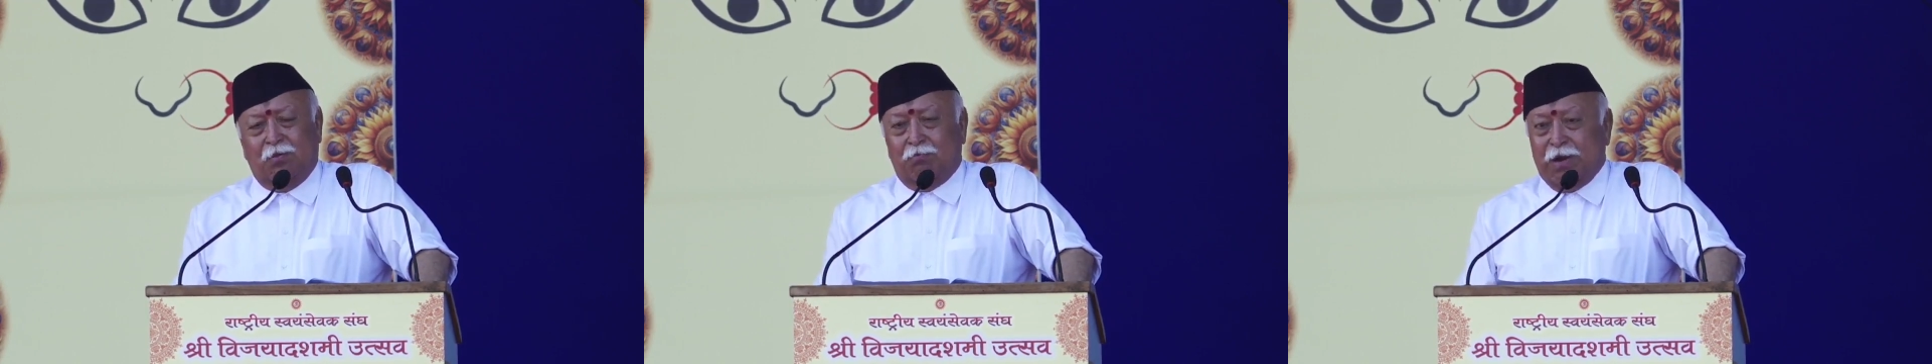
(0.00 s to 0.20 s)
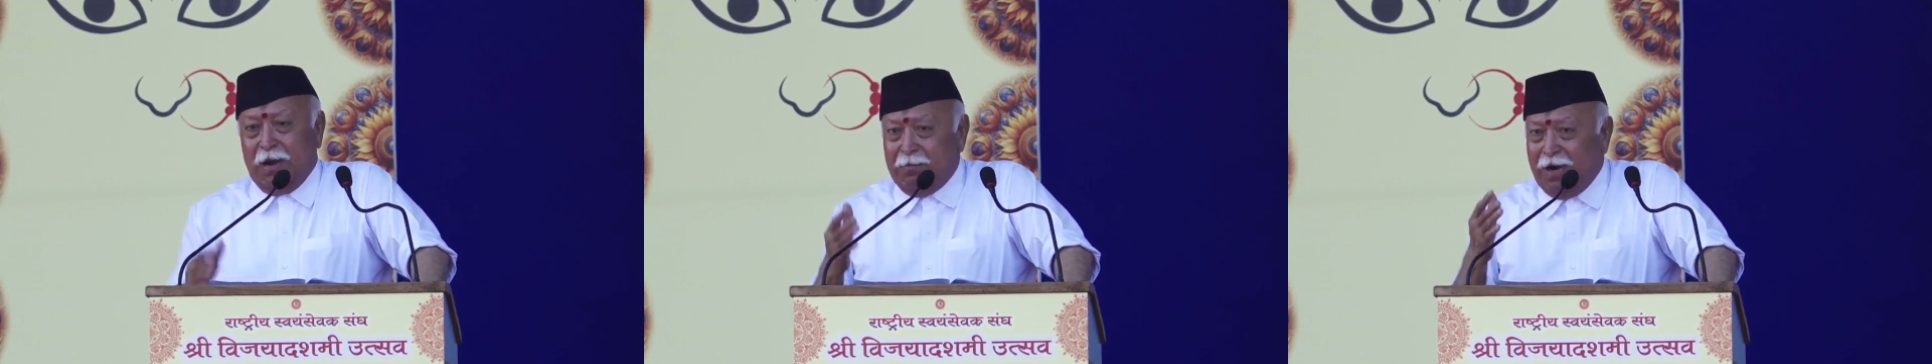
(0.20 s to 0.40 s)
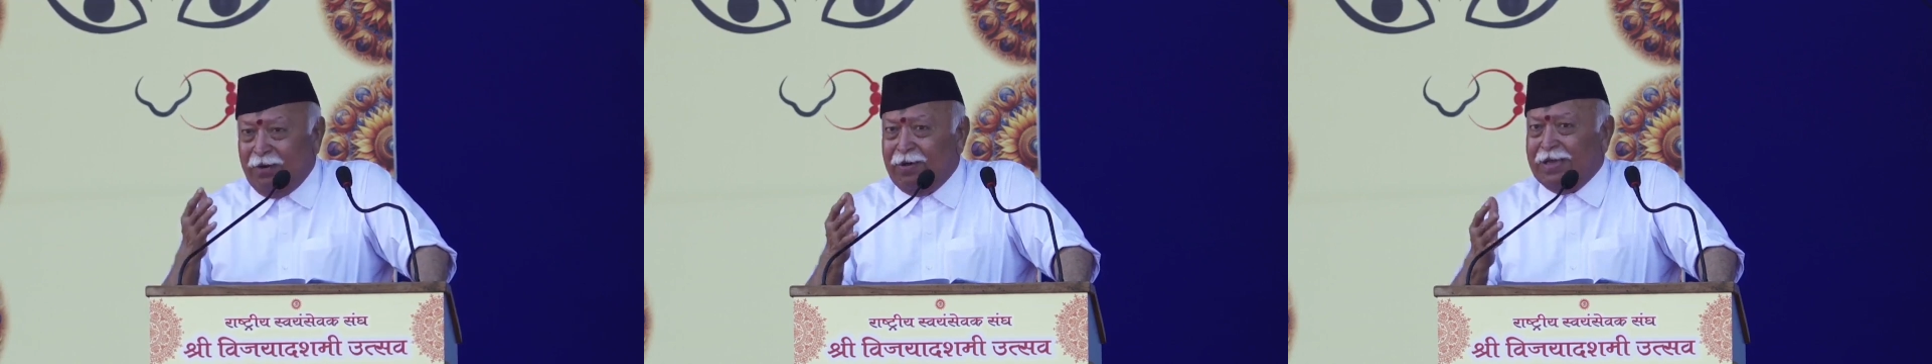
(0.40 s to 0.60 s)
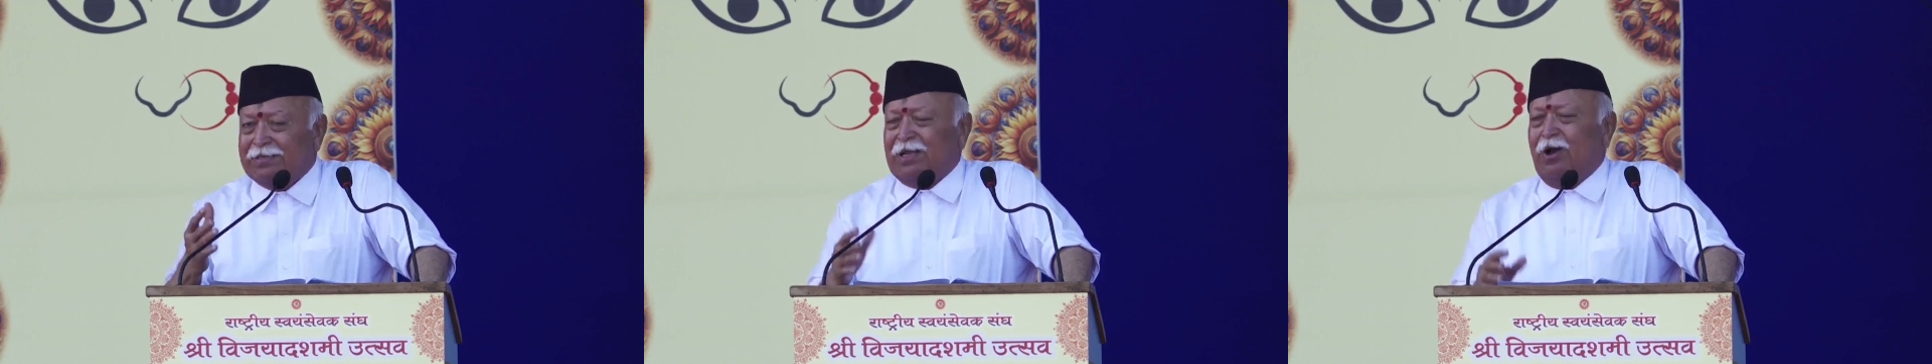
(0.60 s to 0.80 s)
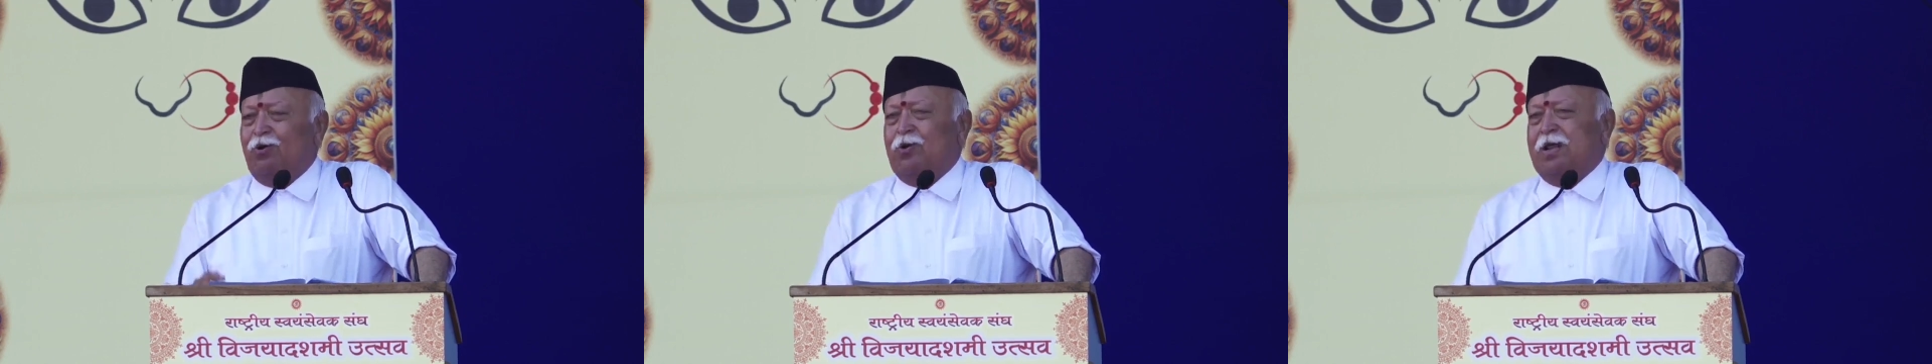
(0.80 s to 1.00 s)
भ्रमण
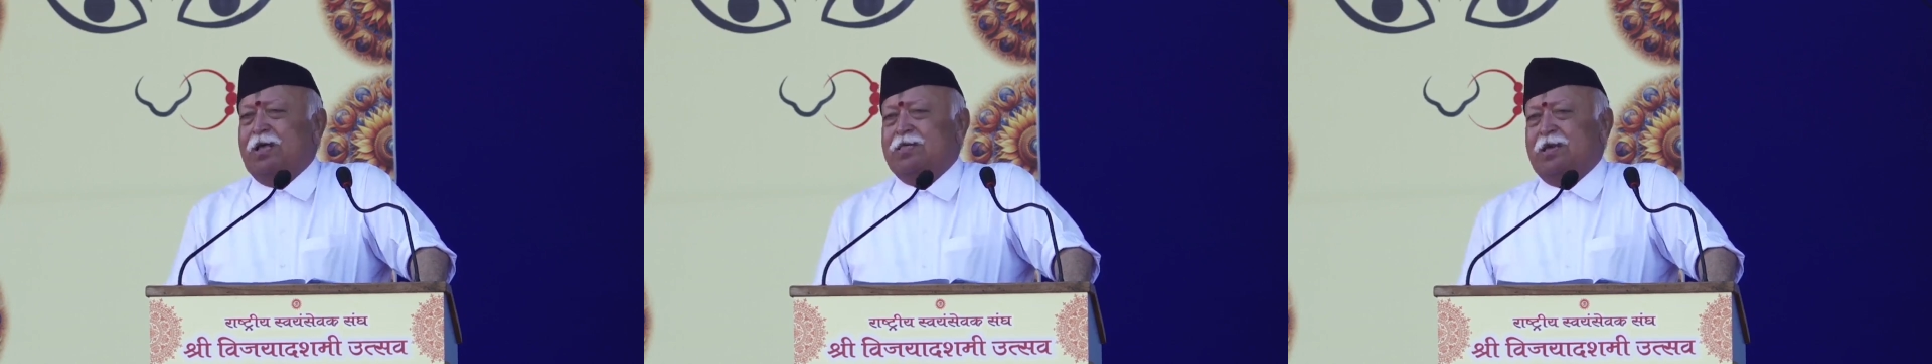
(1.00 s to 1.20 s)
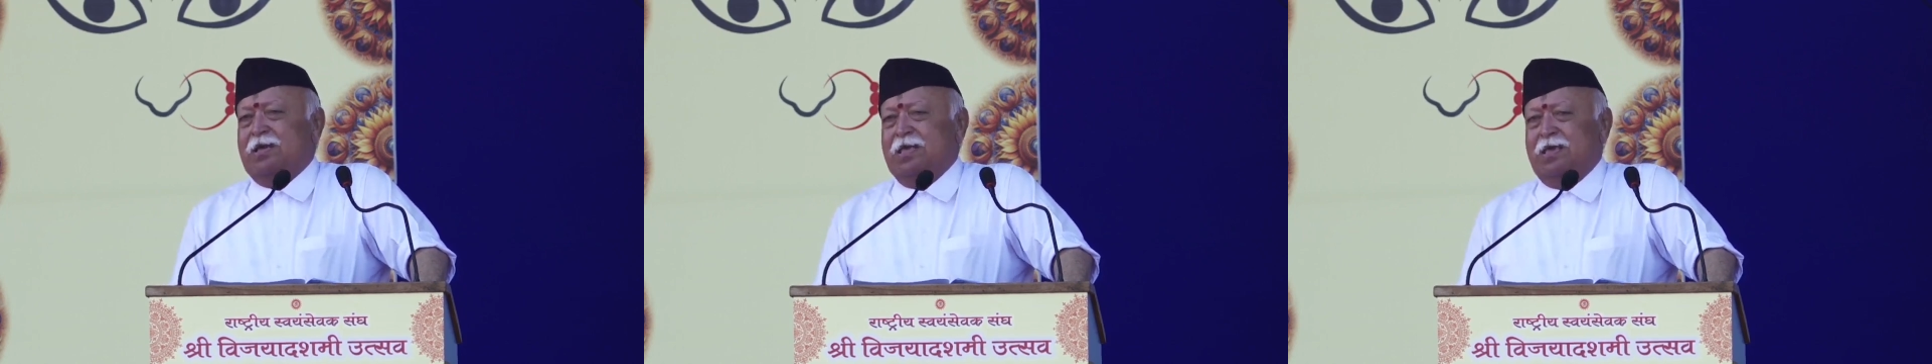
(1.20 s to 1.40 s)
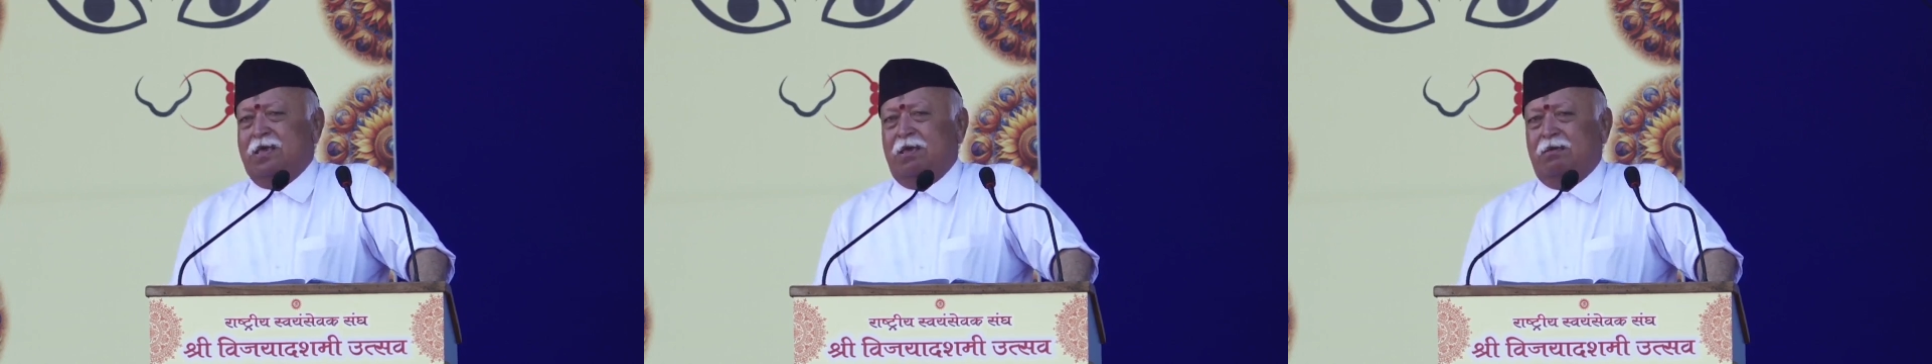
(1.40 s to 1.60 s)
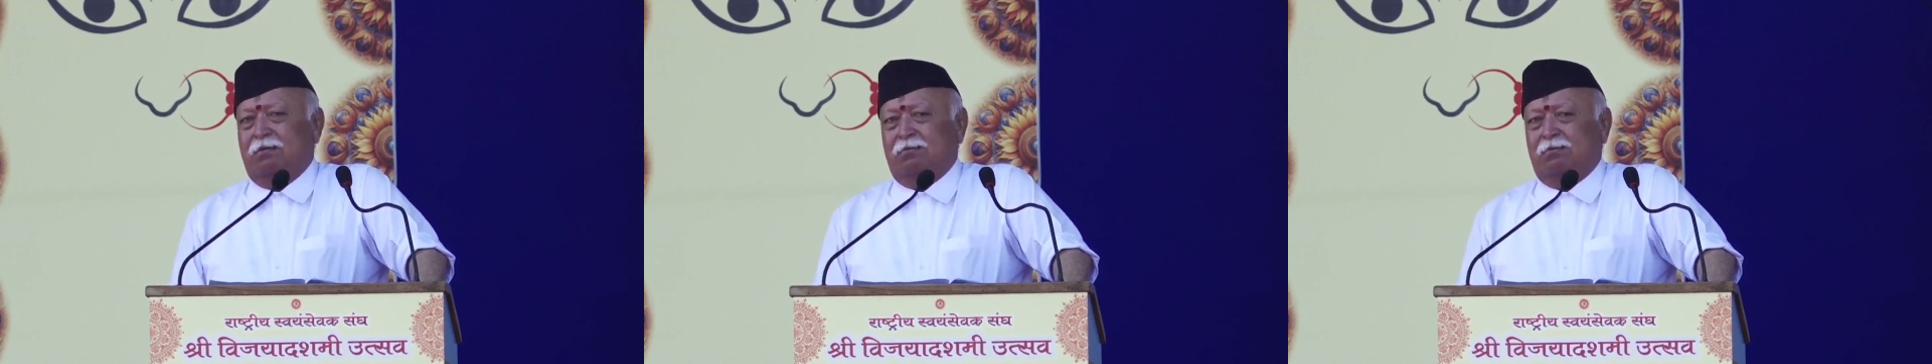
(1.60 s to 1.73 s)
वैसा होना चाहिए